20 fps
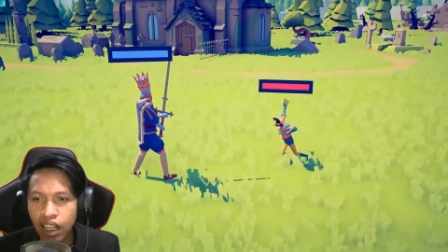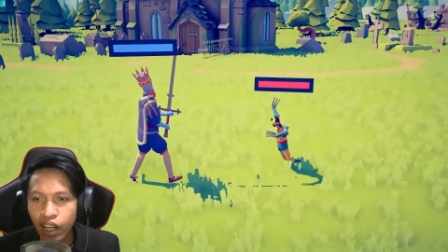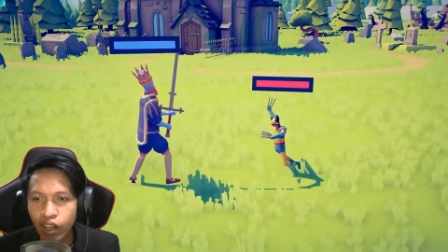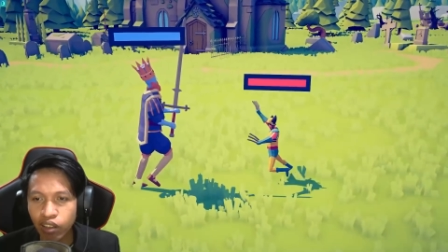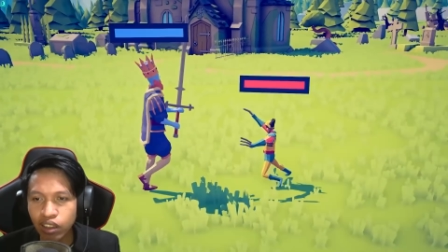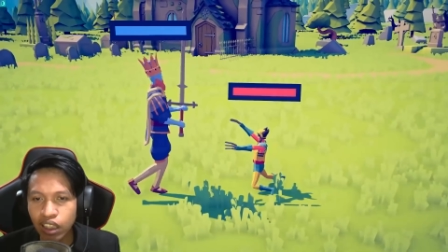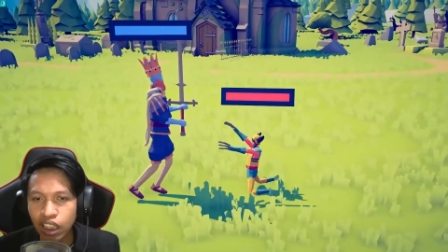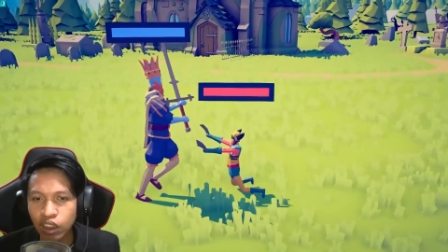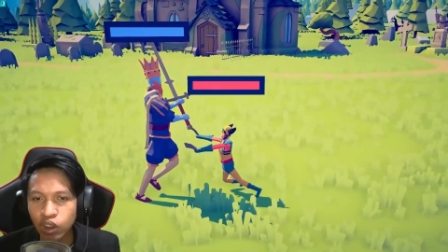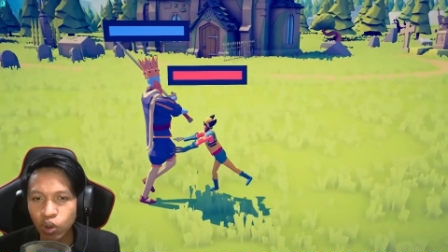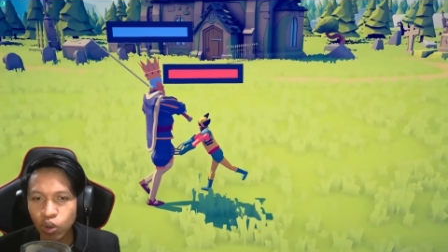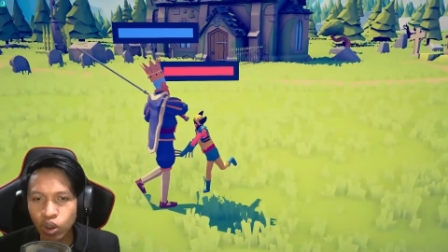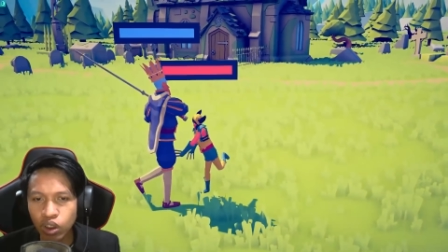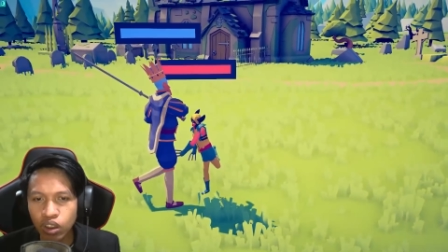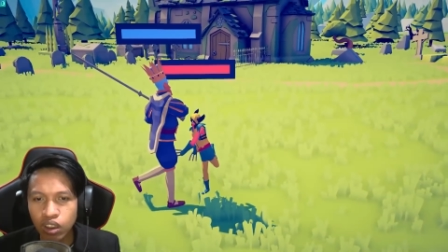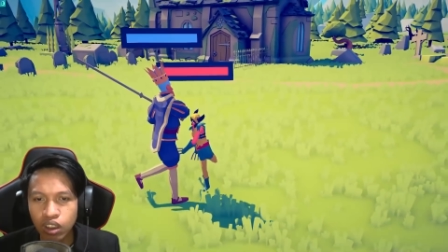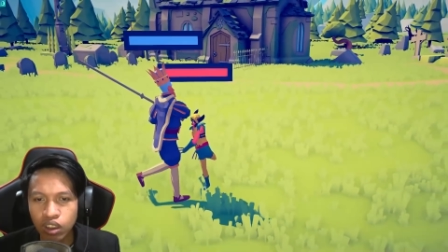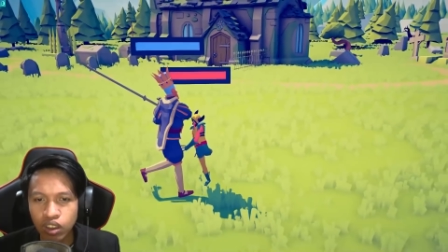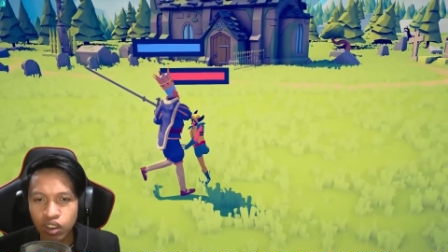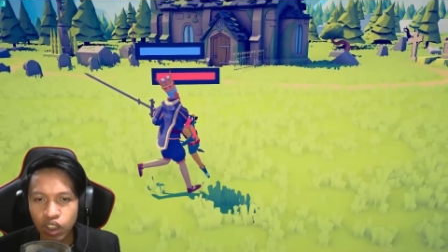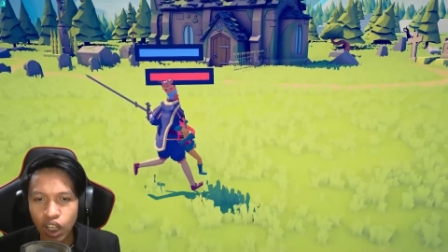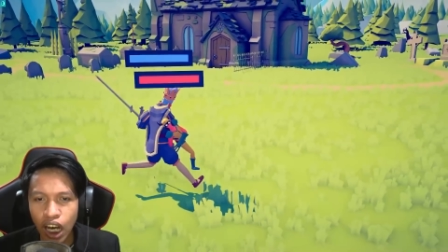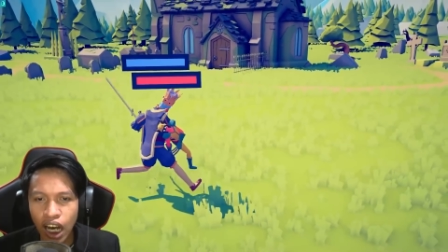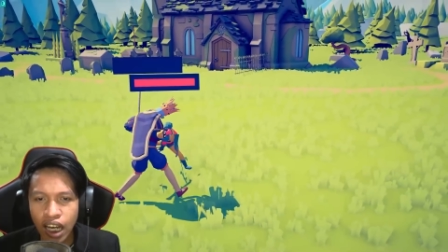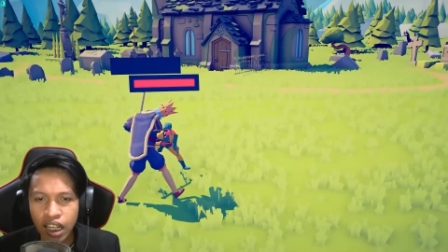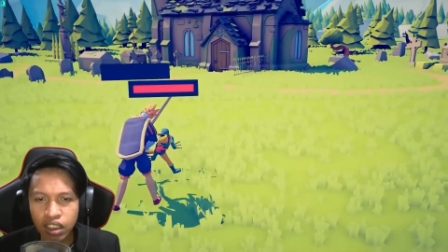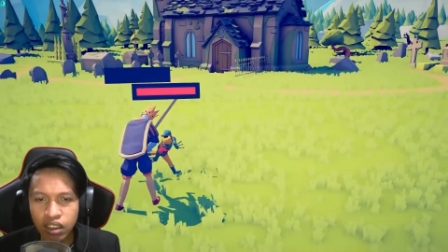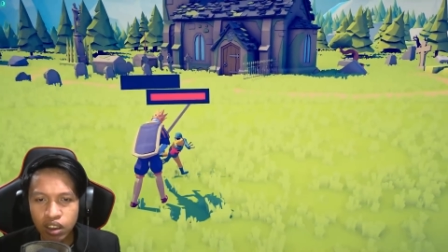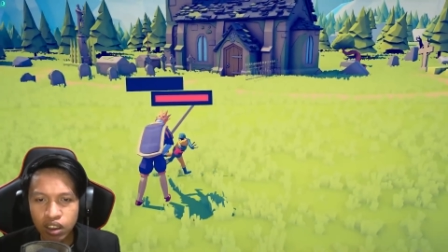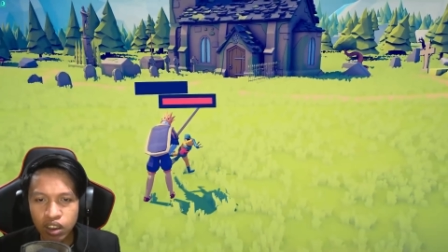Ayo sekali cerut
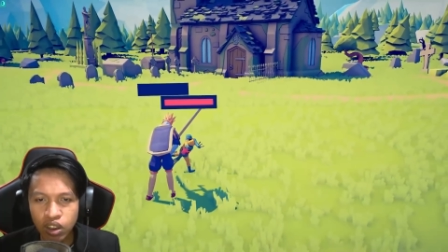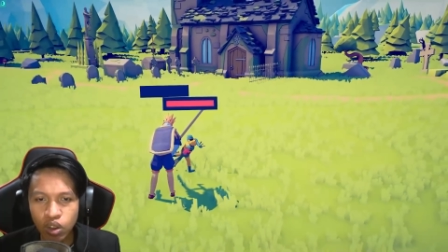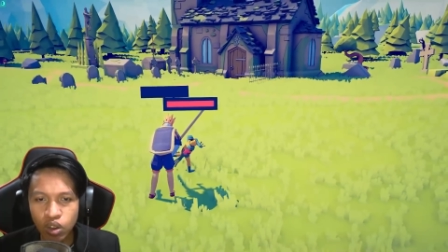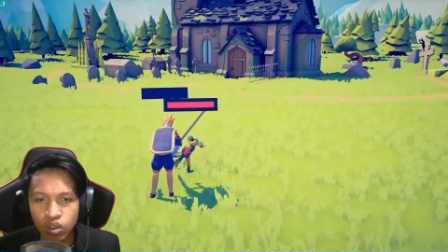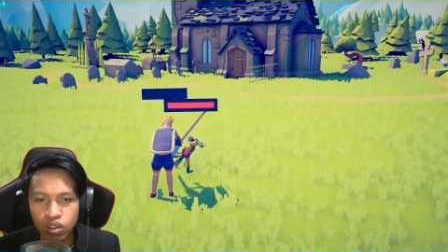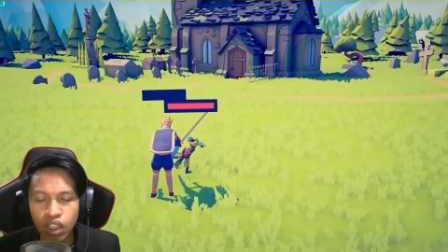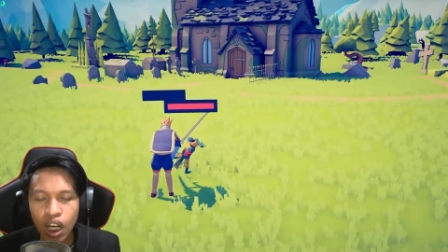dan cerut.